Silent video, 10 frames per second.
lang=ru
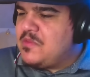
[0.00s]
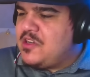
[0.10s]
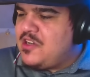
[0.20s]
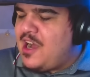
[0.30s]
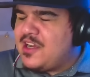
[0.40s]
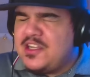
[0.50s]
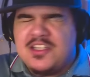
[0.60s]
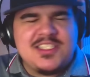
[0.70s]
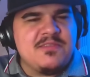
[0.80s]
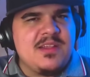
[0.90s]
Как
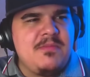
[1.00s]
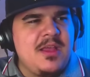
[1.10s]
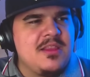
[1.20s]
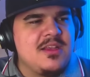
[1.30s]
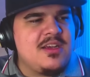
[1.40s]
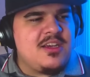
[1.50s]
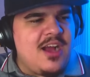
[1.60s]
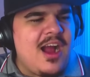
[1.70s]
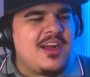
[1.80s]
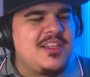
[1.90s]
несовременно?
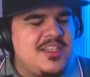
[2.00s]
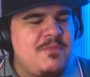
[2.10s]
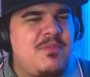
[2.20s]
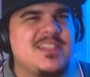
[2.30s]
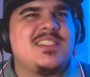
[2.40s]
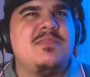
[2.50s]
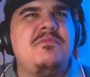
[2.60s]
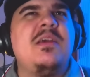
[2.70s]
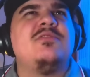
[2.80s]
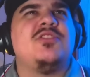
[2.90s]
Как ты
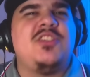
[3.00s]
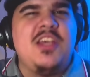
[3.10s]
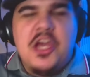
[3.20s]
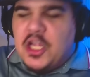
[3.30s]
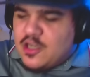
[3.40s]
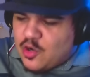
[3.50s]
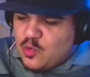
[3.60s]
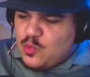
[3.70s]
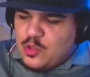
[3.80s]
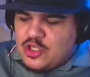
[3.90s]
посмел? Ты
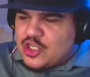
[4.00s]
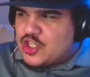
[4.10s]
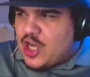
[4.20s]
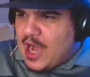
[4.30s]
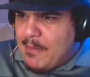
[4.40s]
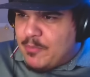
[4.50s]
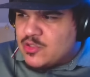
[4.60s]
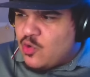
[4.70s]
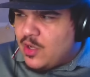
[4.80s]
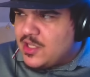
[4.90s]
рушишь
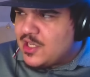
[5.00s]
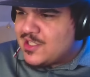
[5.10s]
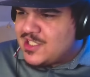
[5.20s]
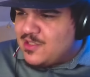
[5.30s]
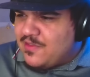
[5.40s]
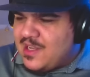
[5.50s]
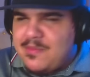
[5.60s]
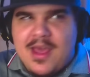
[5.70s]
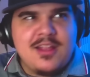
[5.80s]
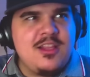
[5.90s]
оплоты
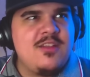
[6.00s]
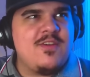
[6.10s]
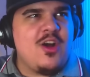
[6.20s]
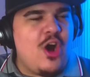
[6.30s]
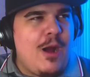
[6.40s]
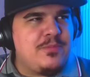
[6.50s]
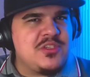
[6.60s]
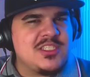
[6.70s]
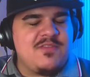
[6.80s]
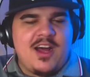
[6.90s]
современного
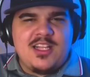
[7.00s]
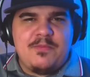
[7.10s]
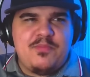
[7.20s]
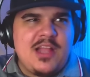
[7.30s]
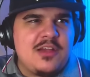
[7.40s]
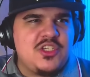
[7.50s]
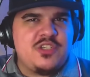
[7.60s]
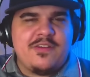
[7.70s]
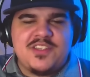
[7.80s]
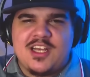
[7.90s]
общества,
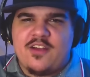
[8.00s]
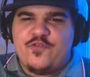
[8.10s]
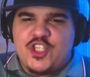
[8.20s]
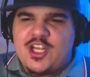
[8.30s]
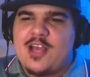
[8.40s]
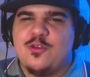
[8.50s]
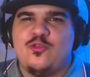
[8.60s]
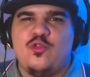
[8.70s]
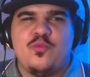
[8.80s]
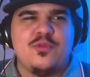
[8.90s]
одобряющего всех и вся
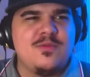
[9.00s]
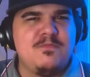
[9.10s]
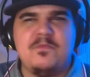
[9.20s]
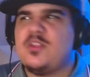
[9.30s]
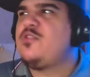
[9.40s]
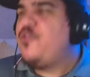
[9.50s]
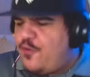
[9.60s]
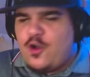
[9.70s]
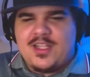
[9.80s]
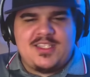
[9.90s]
Ютуб,
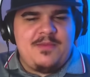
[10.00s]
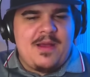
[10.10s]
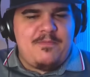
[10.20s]
Тьфу на тебя,